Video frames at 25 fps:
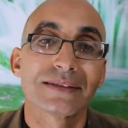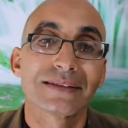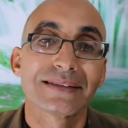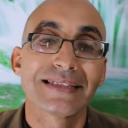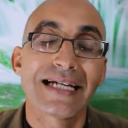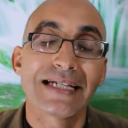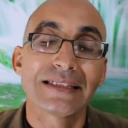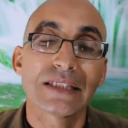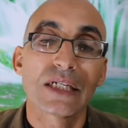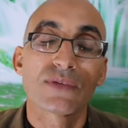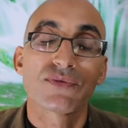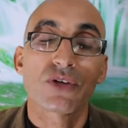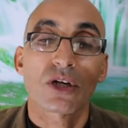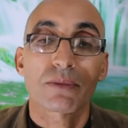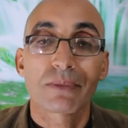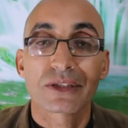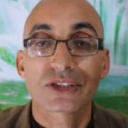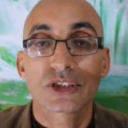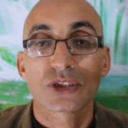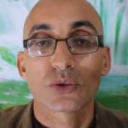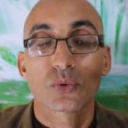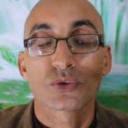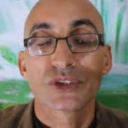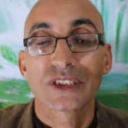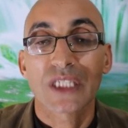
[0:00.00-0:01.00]
يعني
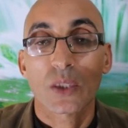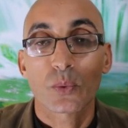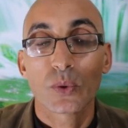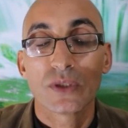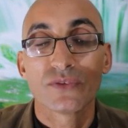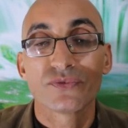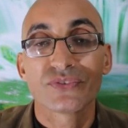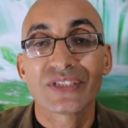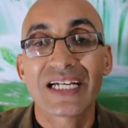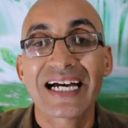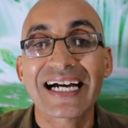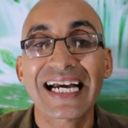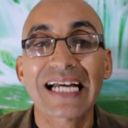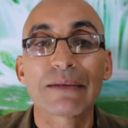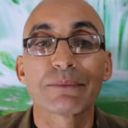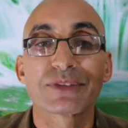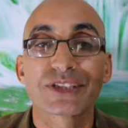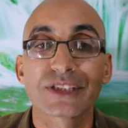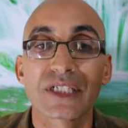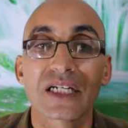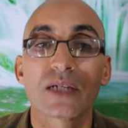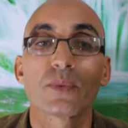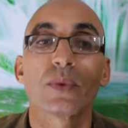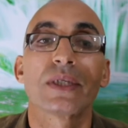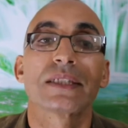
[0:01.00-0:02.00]
الفورماسيون التكوين فيها خمس
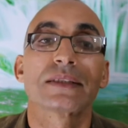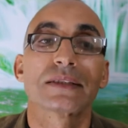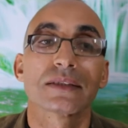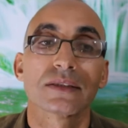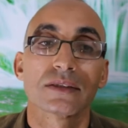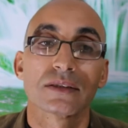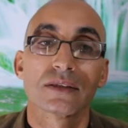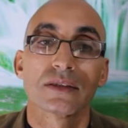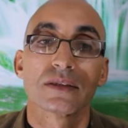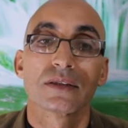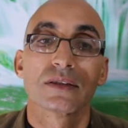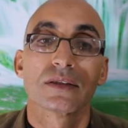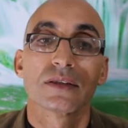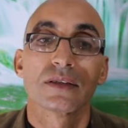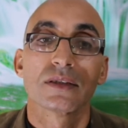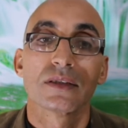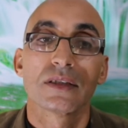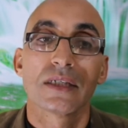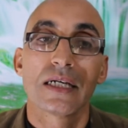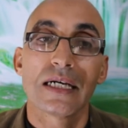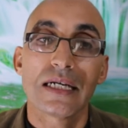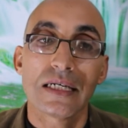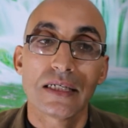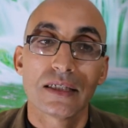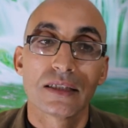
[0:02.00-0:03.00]
سنوات
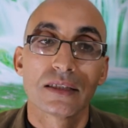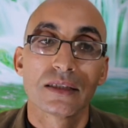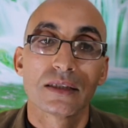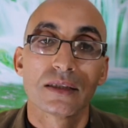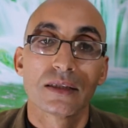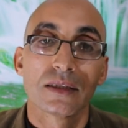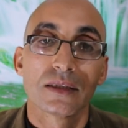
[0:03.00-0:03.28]
ها